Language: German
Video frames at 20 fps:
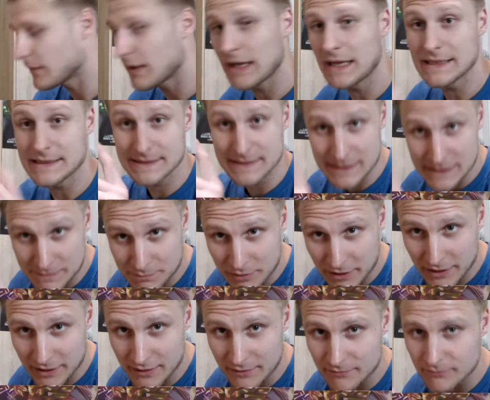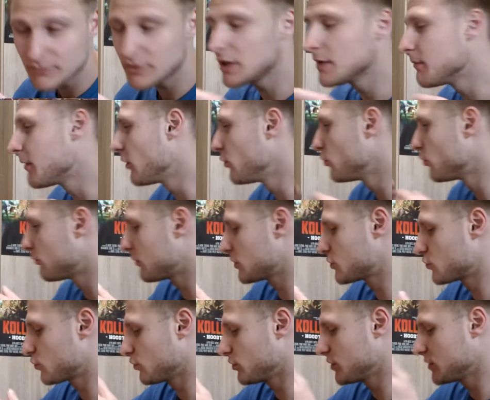Als Display, immer nur mal
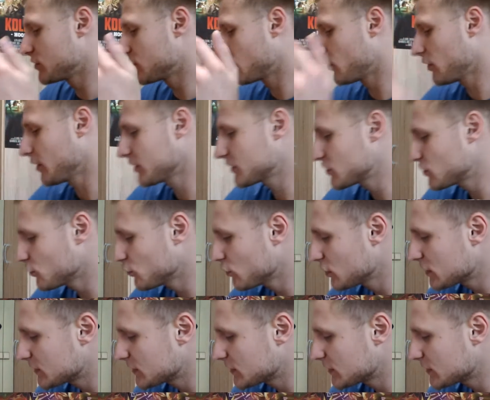so in diesen Kollektionen.